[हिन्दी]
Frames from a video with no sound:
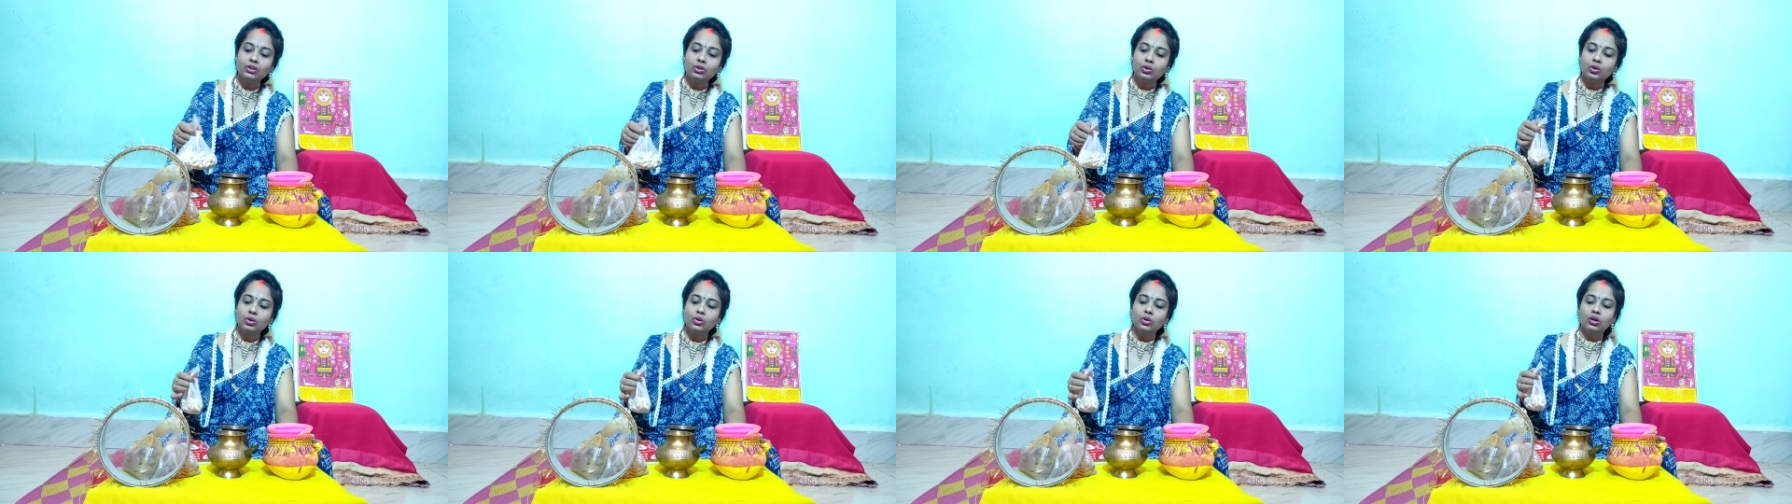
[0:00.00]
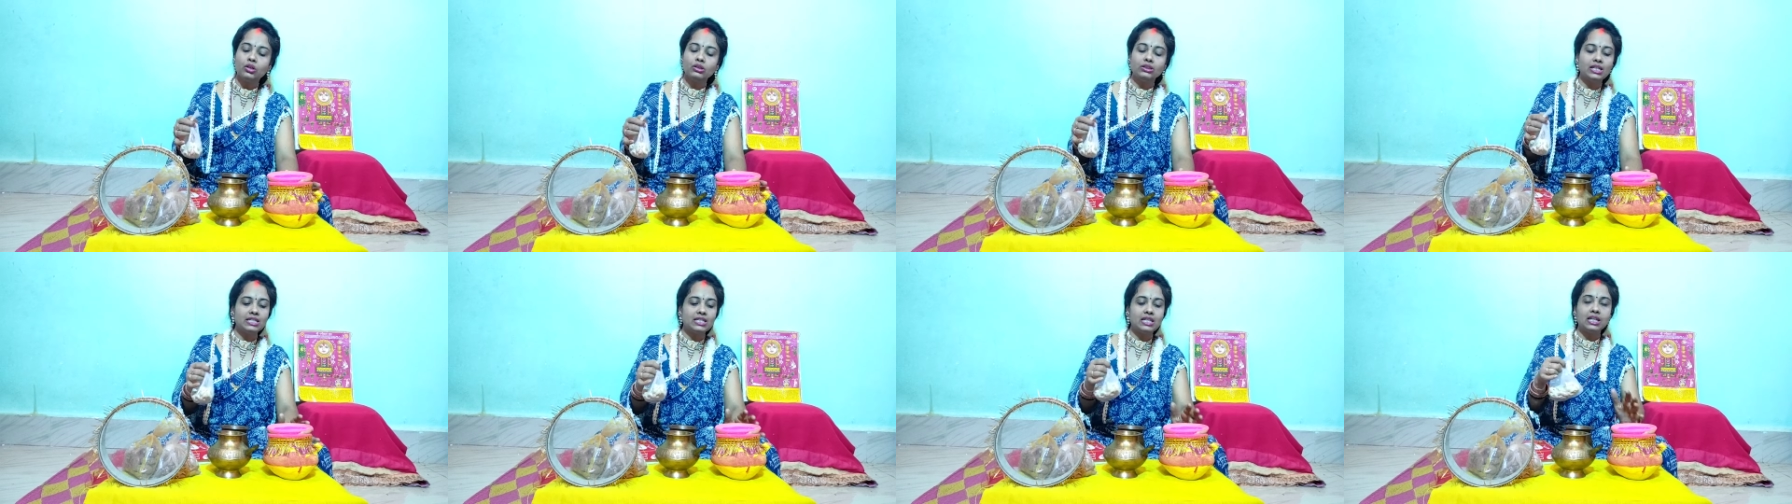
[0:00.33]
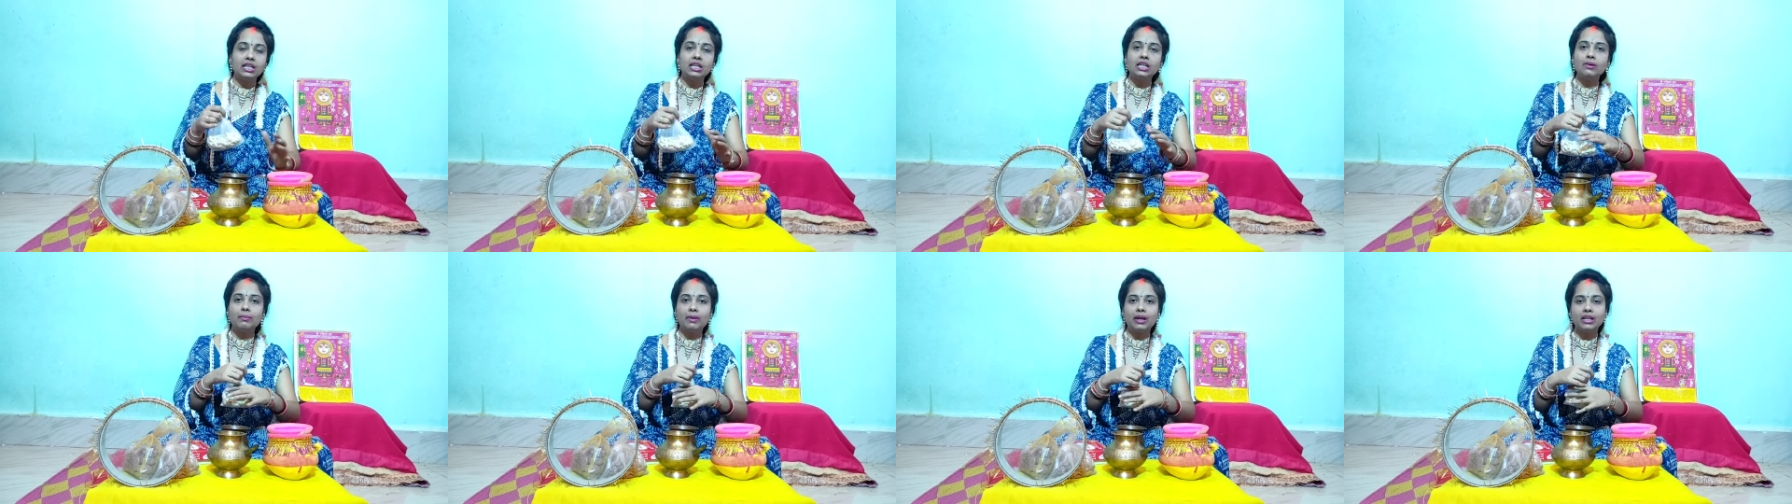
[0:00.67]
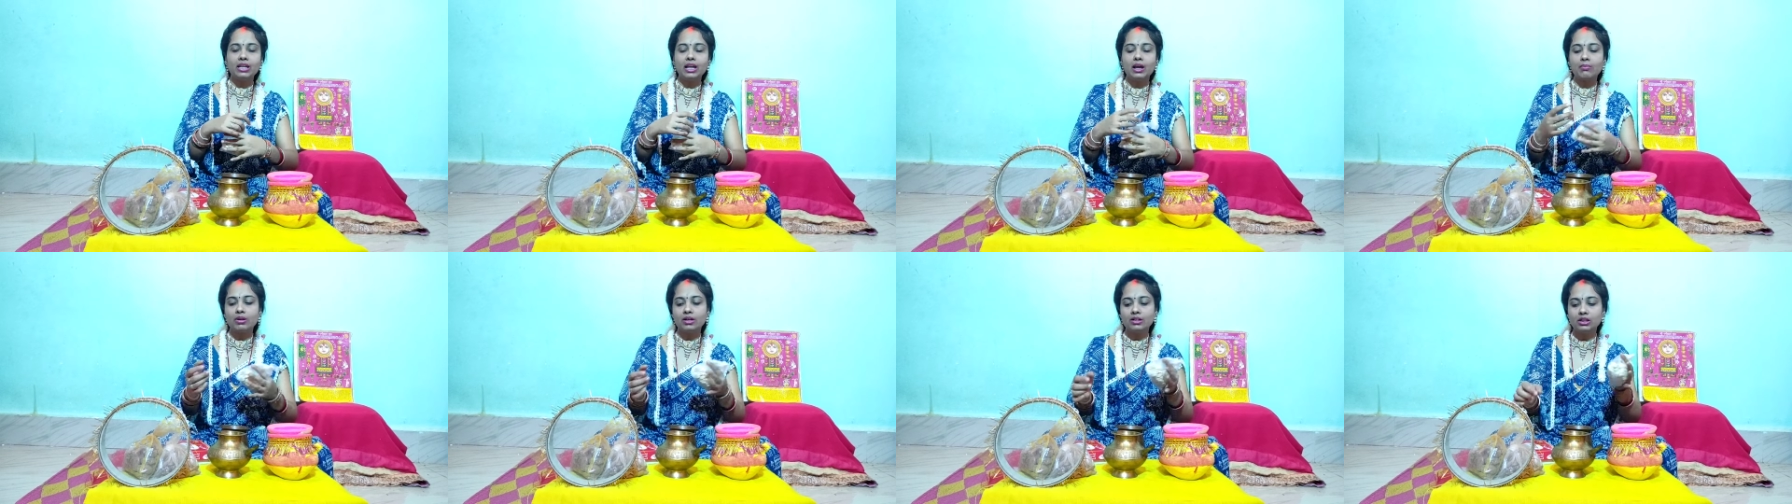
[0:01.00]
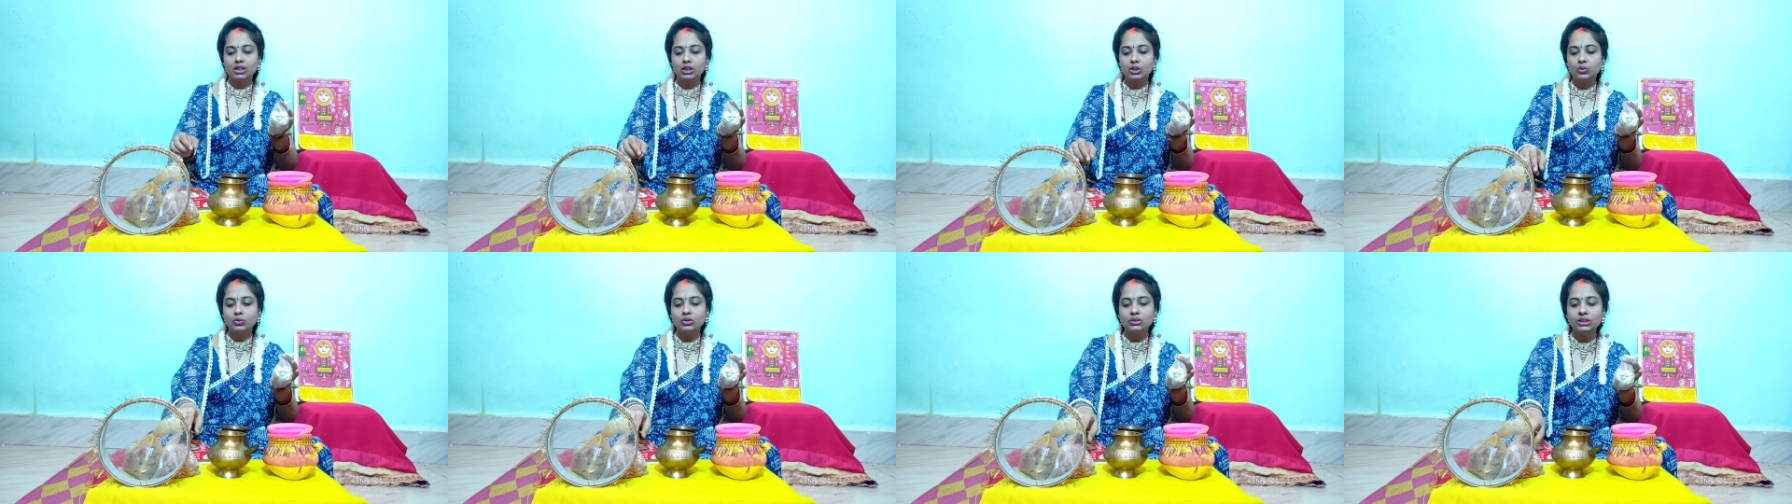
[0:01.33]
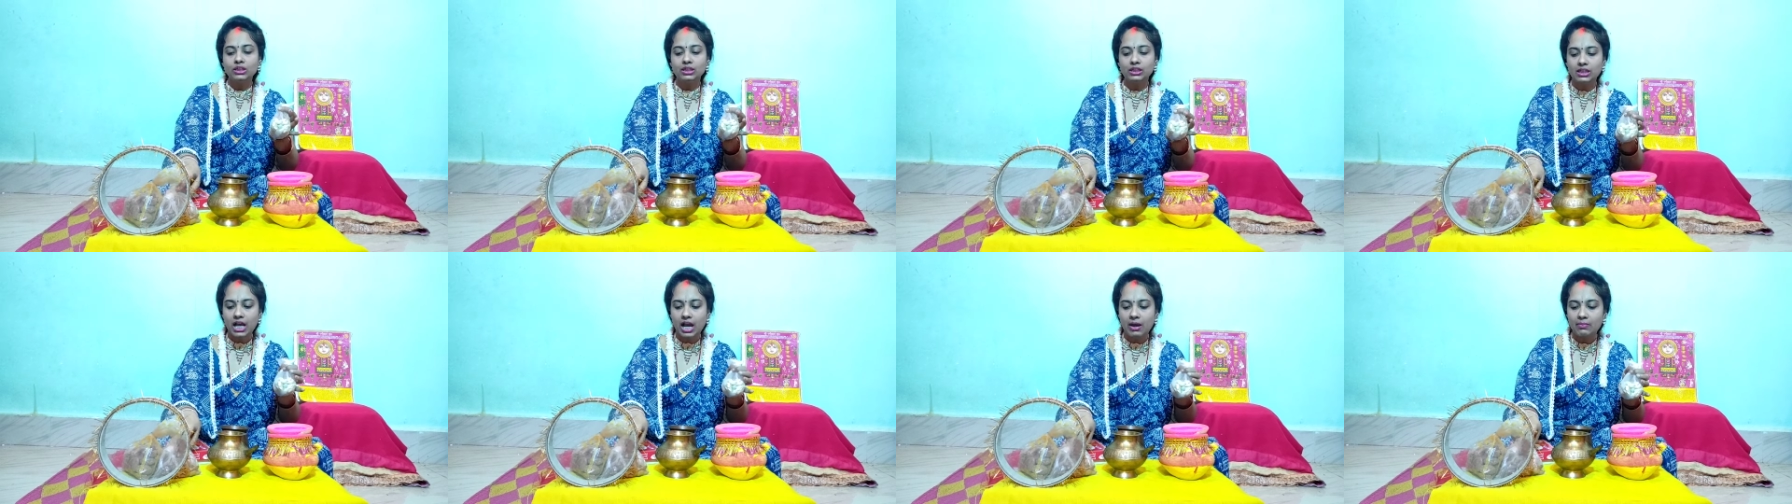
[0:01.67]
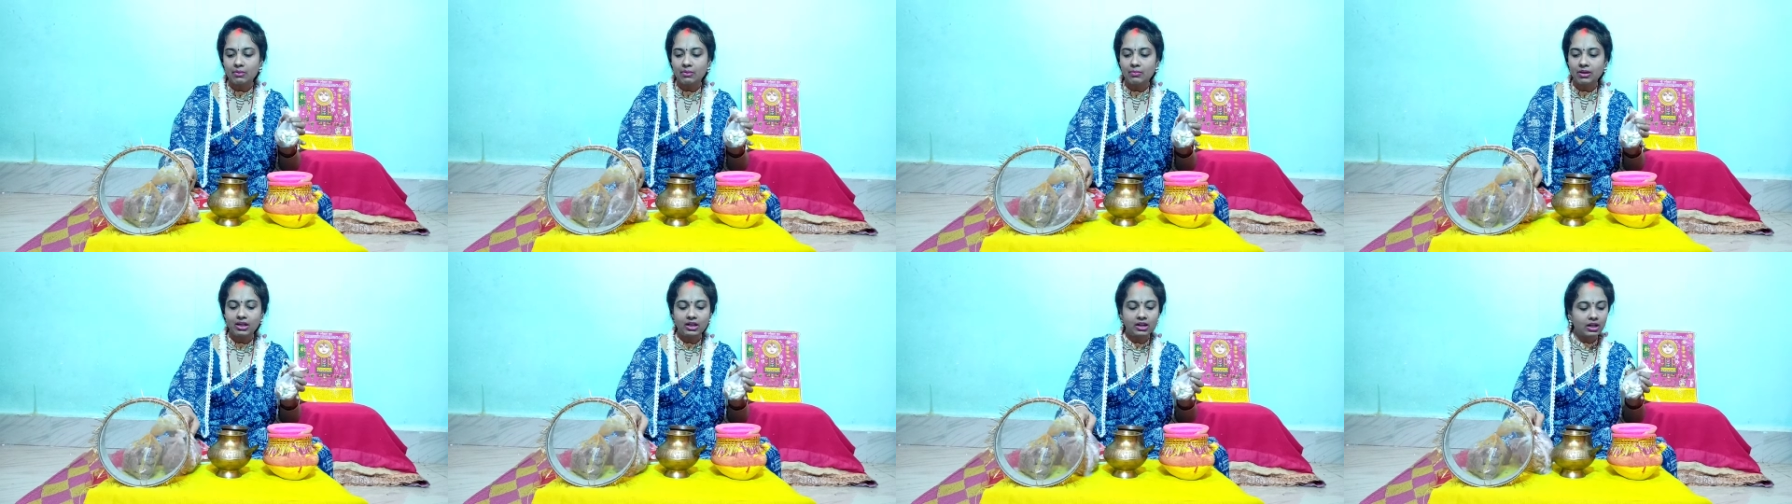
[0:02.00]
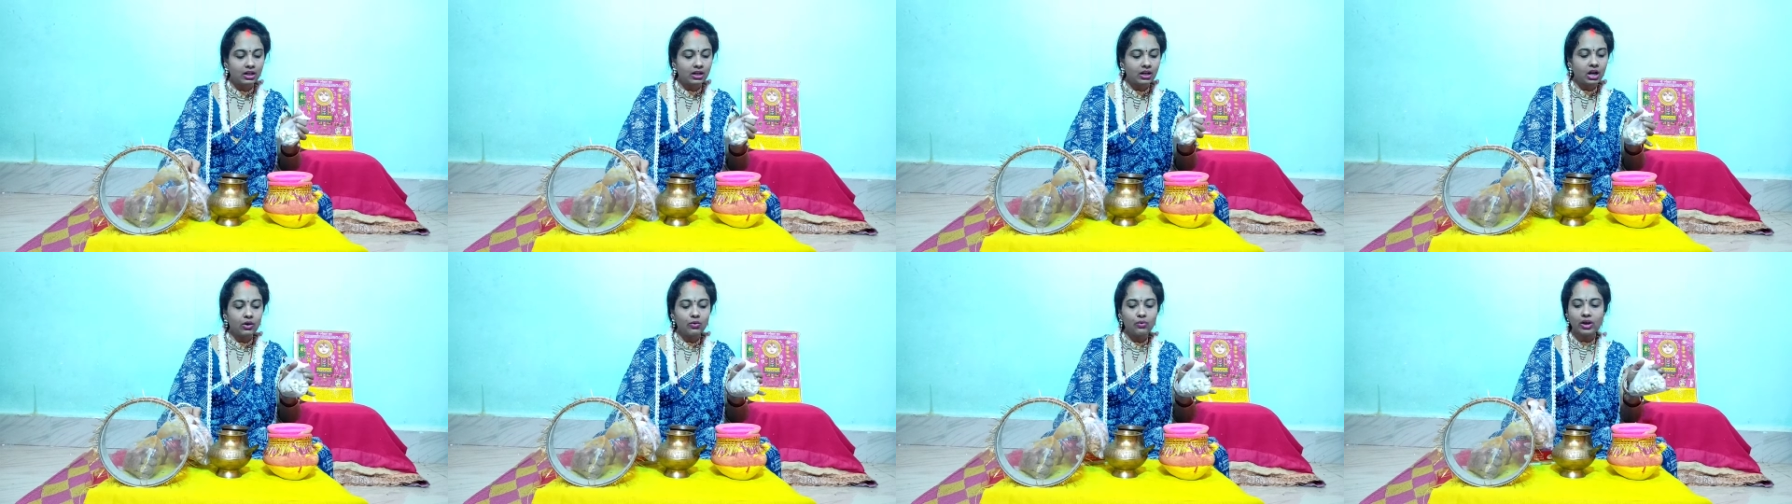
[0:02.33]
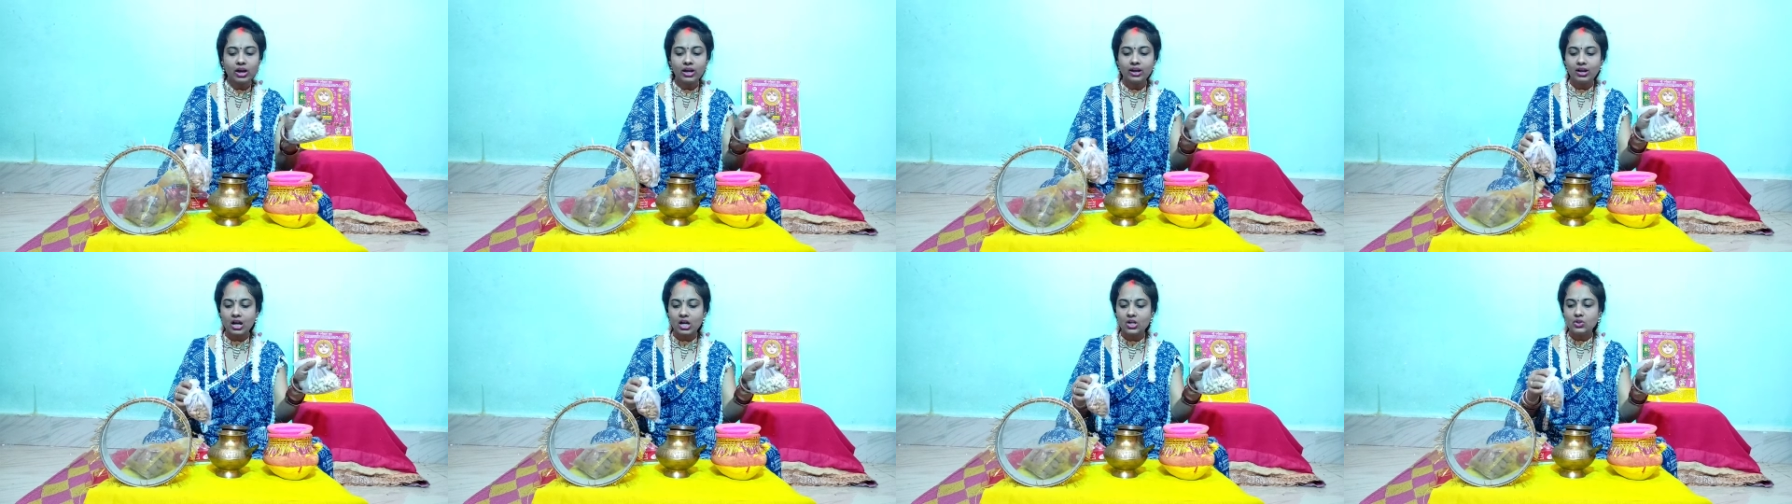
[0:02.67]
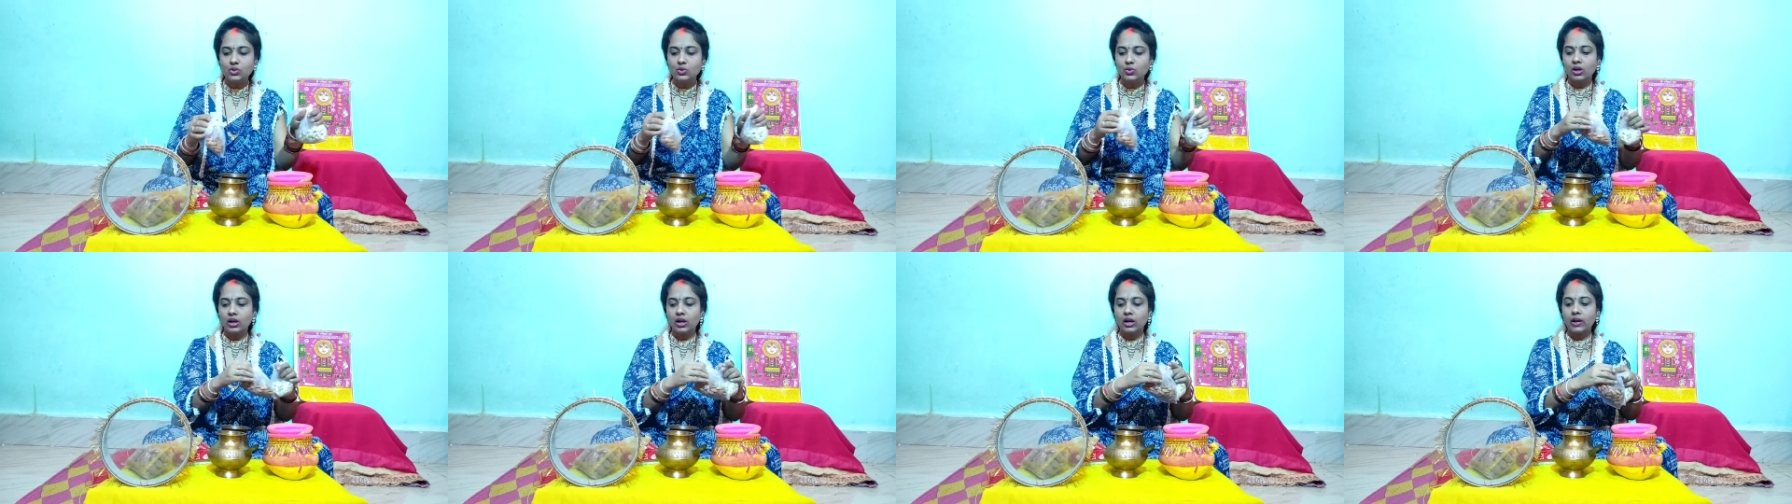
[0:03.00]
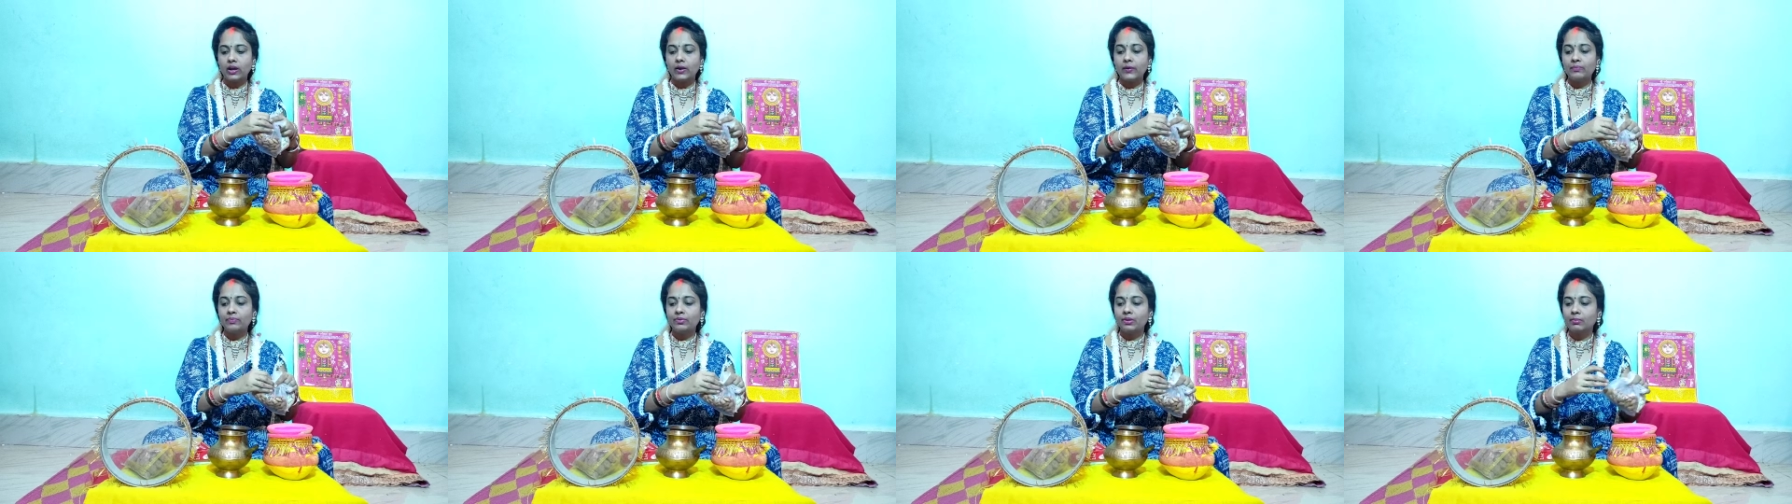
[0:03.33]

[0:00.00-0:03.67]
तो जैसे कि मैं क्या भरती हूँ यहाँ पे मैंने रखा हुआ है काजू है